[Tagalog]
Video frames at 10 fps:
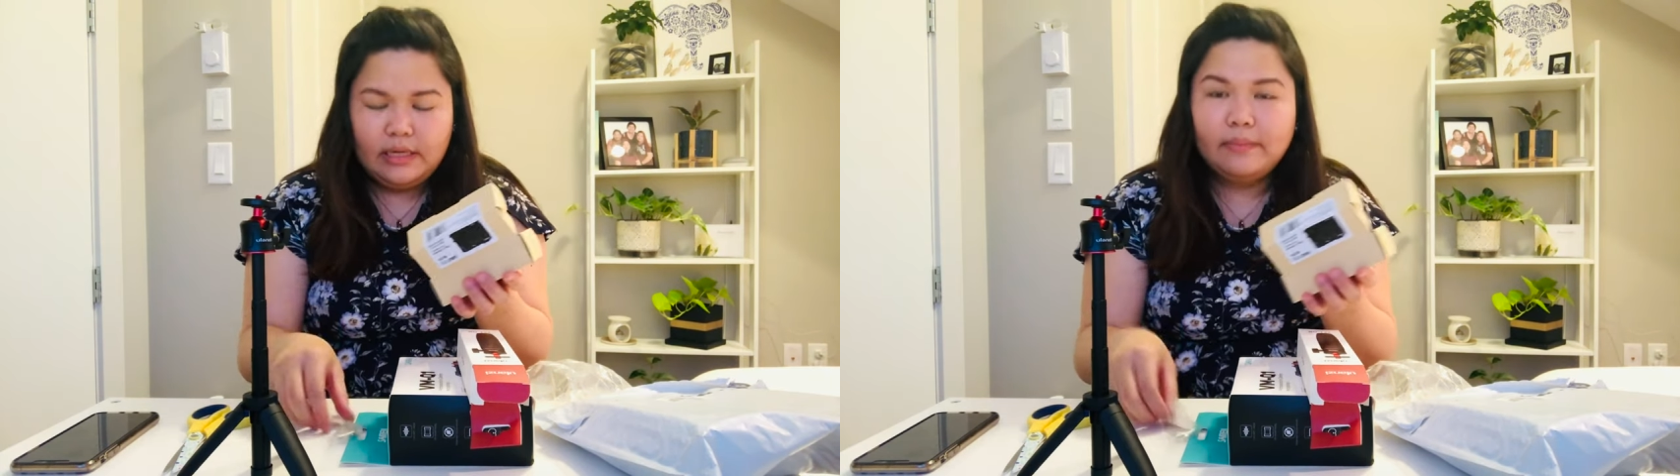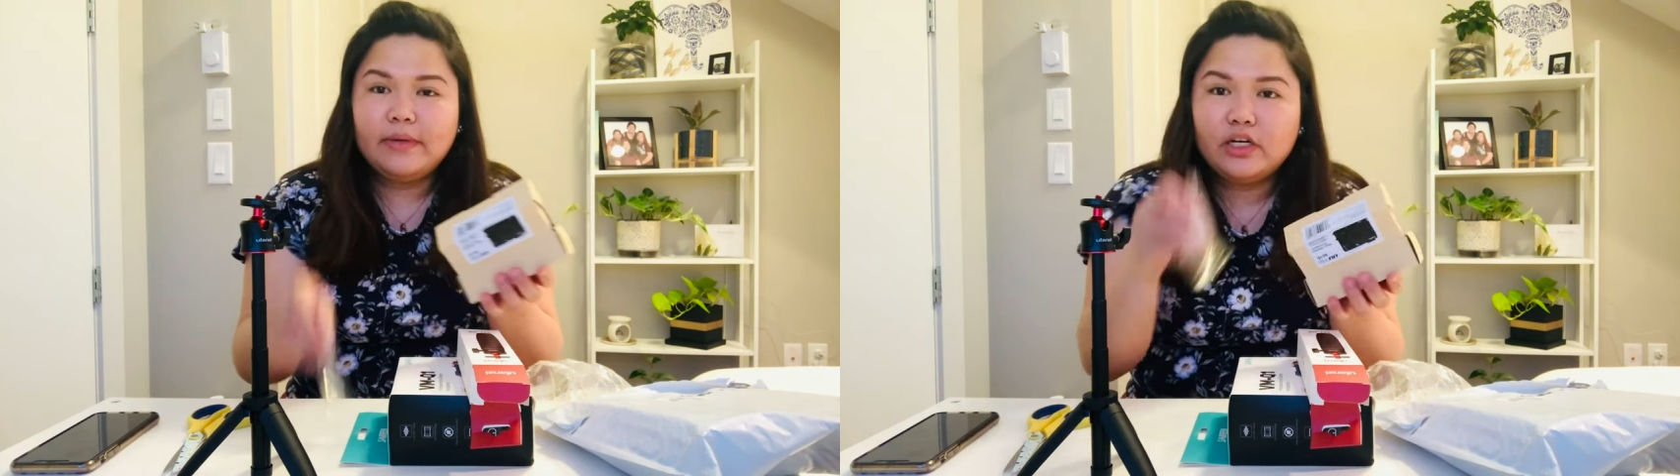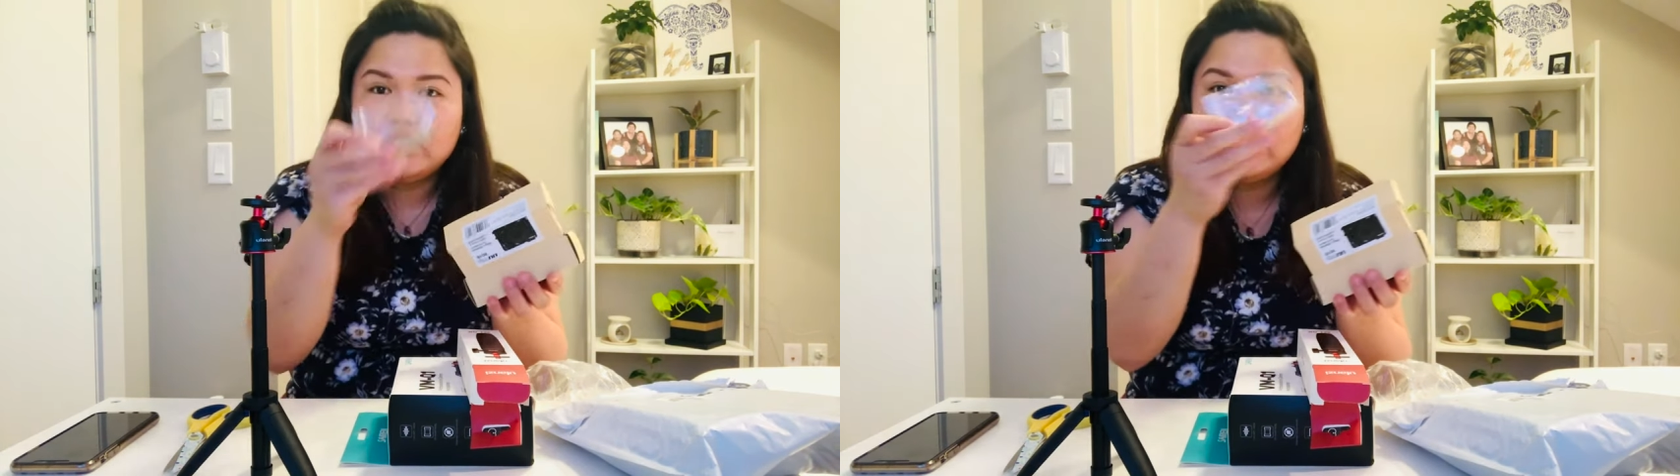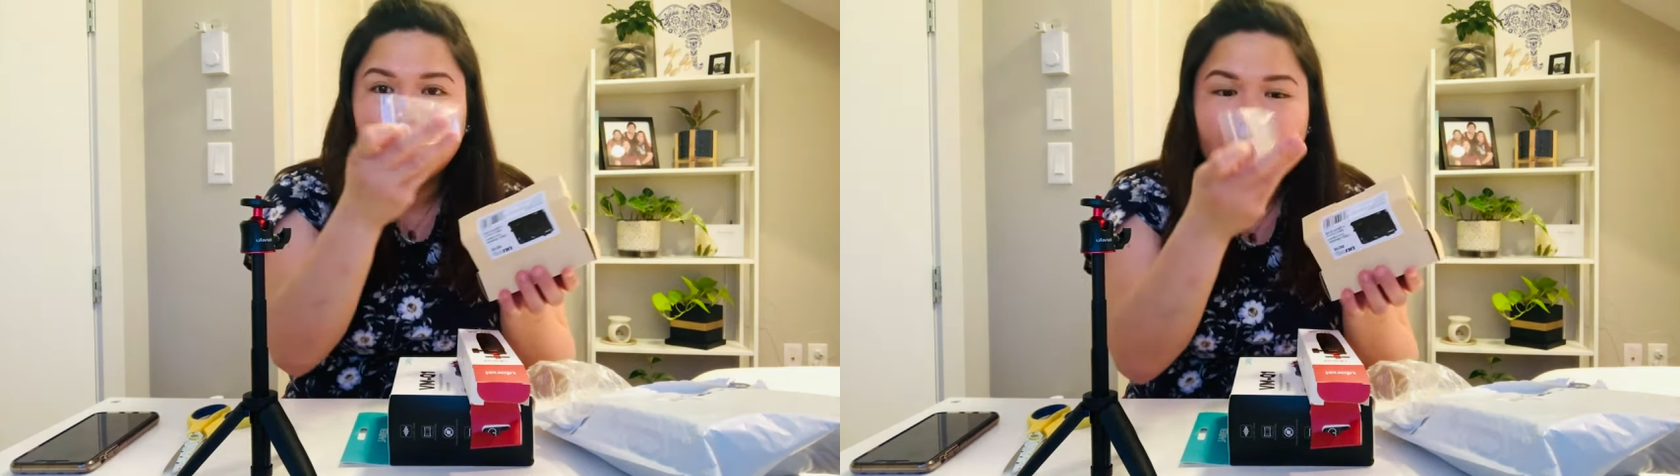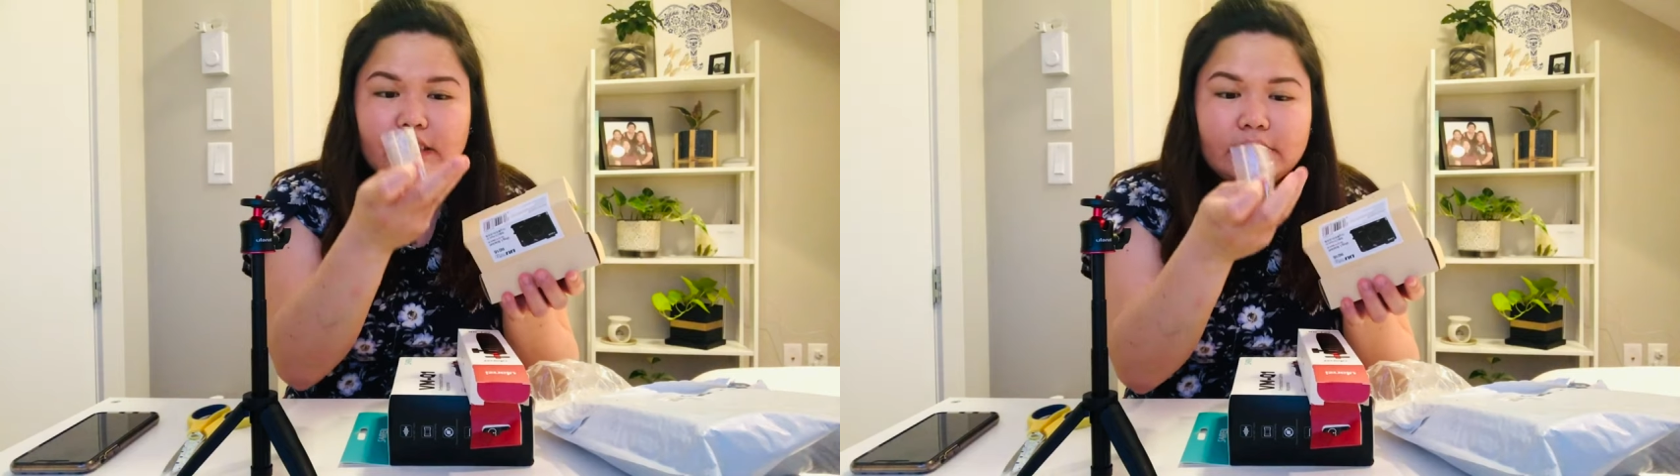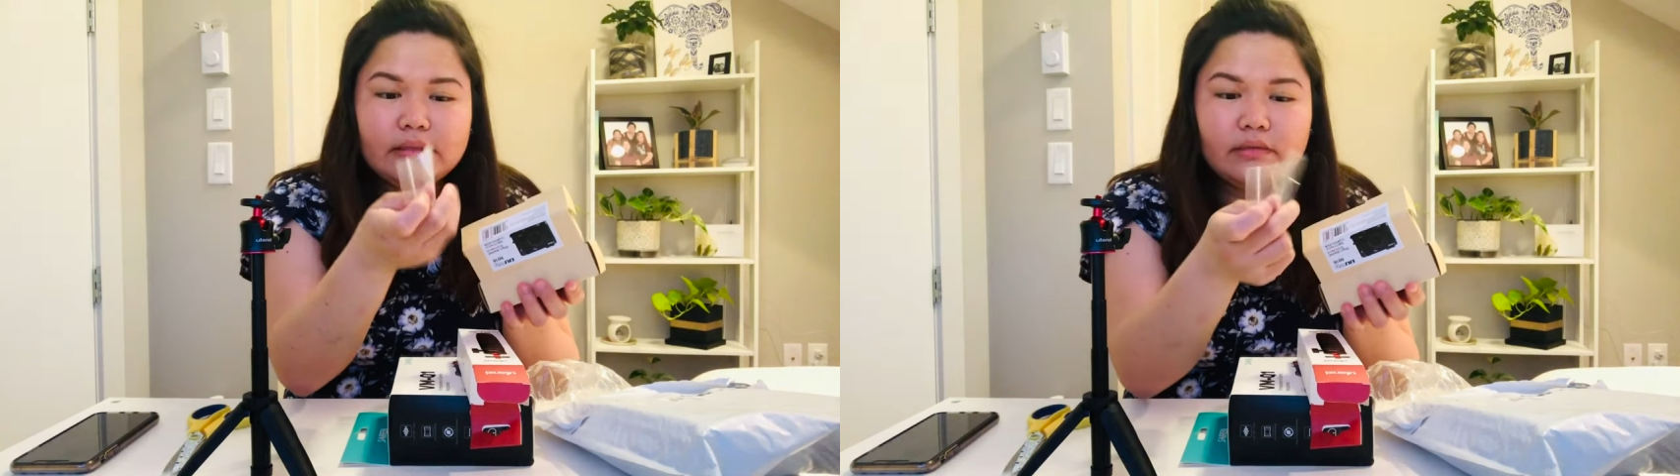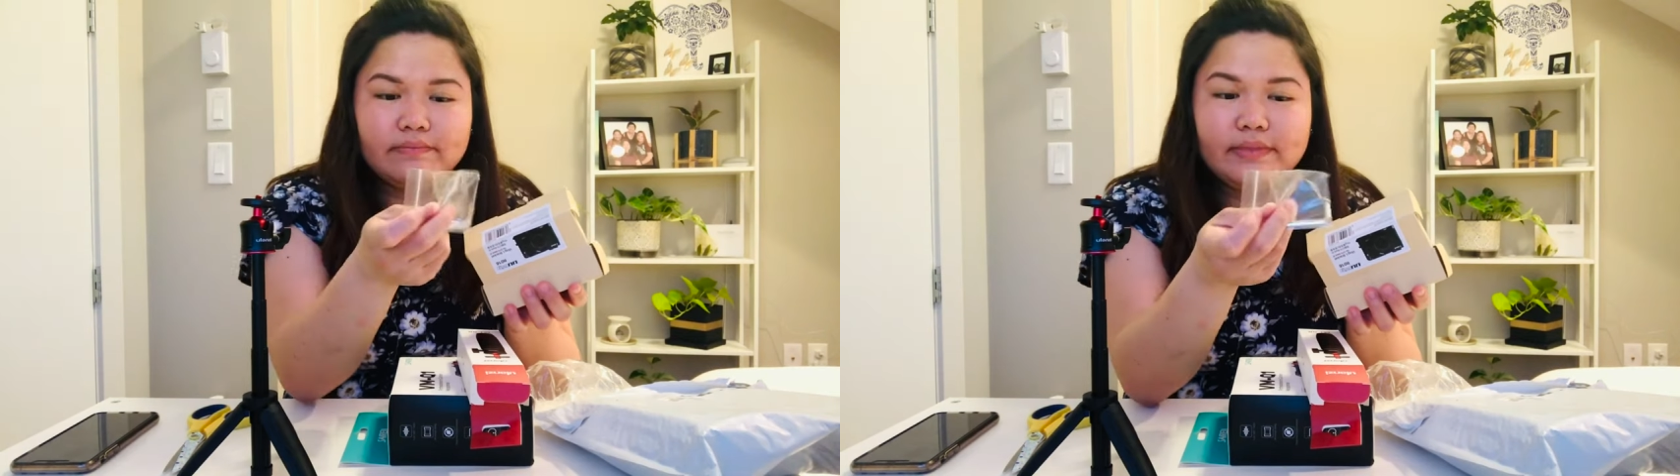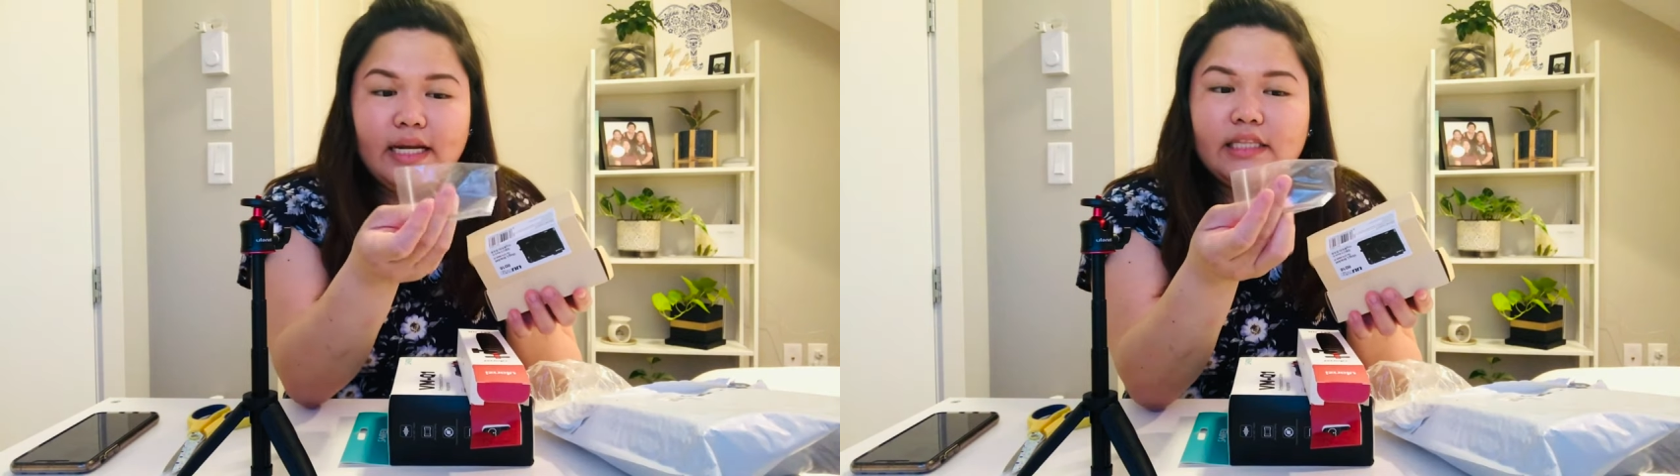Meron siyang,
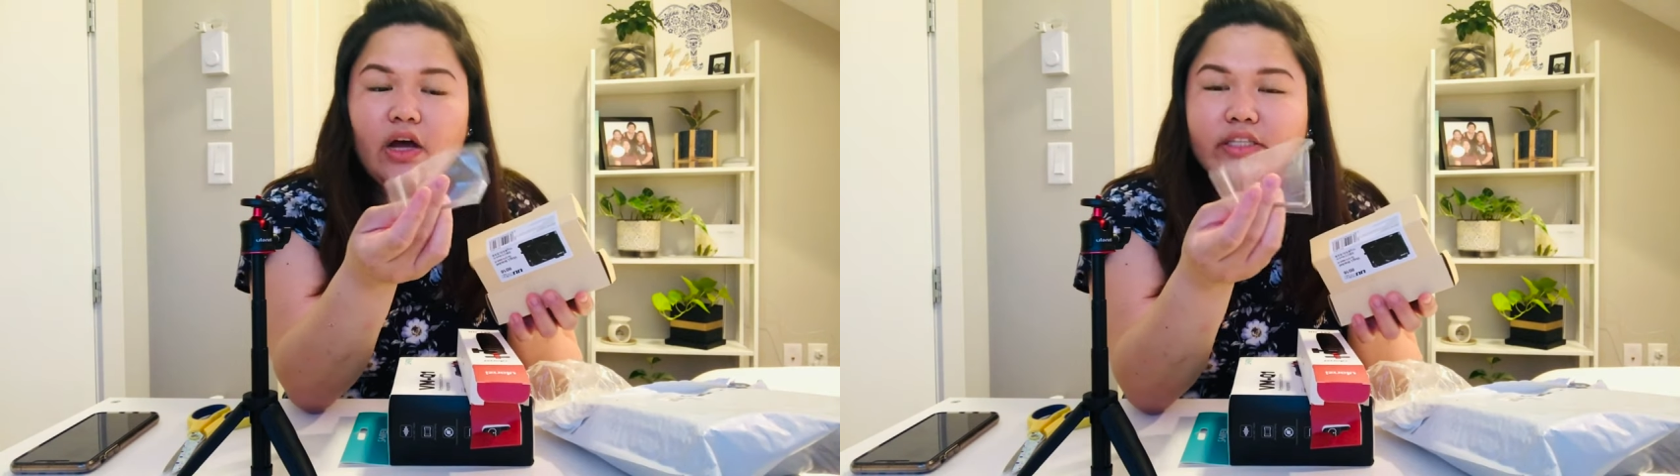tinatawag